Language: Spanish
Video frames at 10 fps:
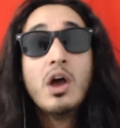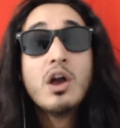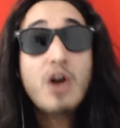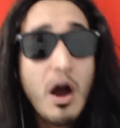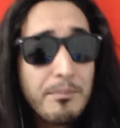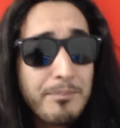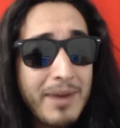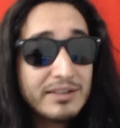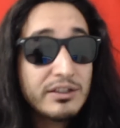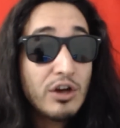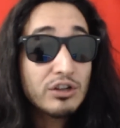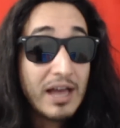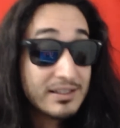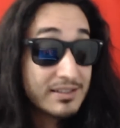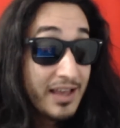
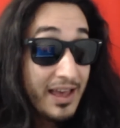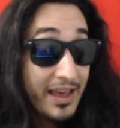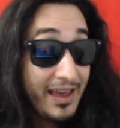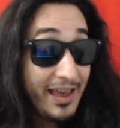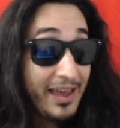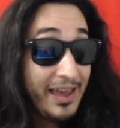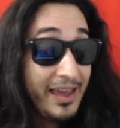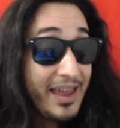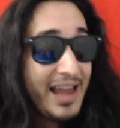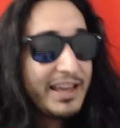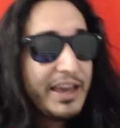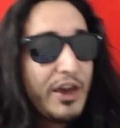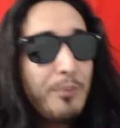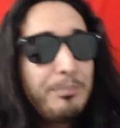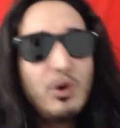Compatriotas, eh, el
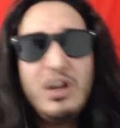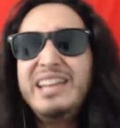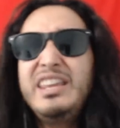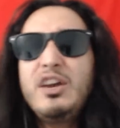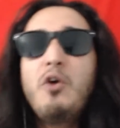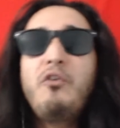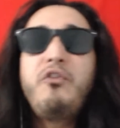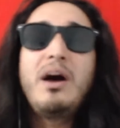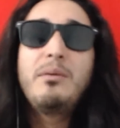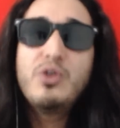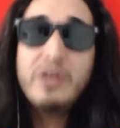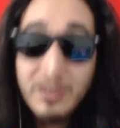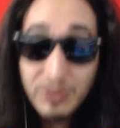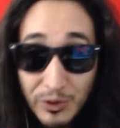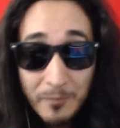geopolítico
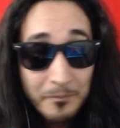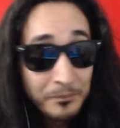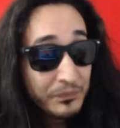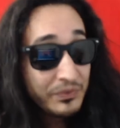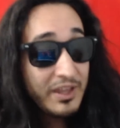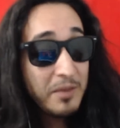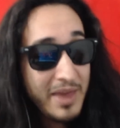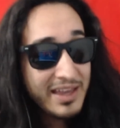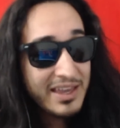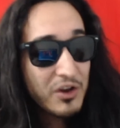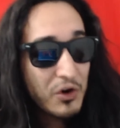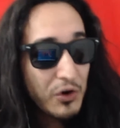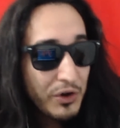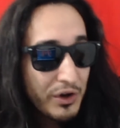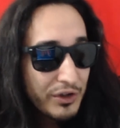favorito de
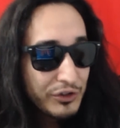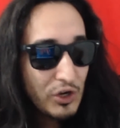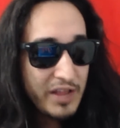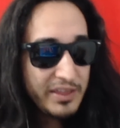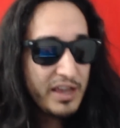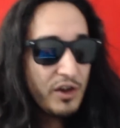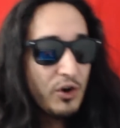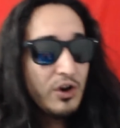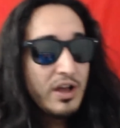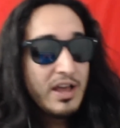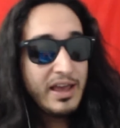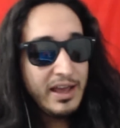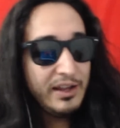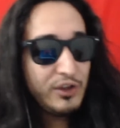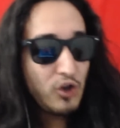México, yo le digo
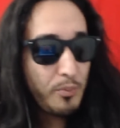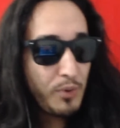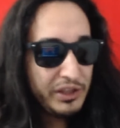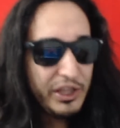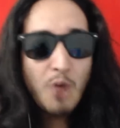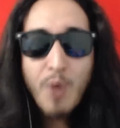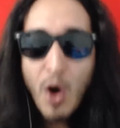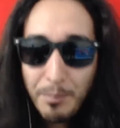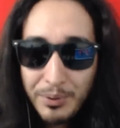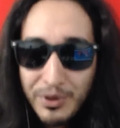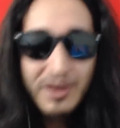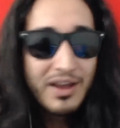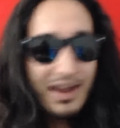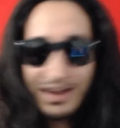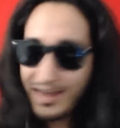el geopolítico pop.
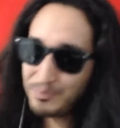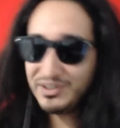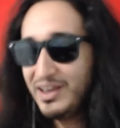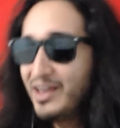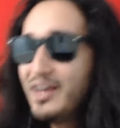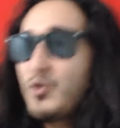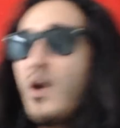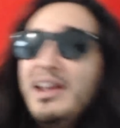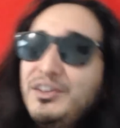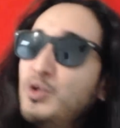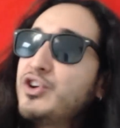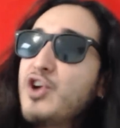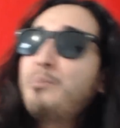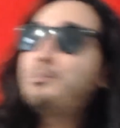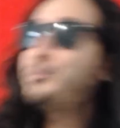El, pues, ¿Cuál es tu
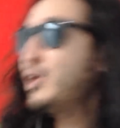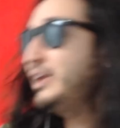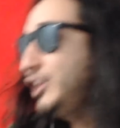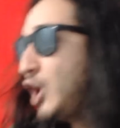geopolítico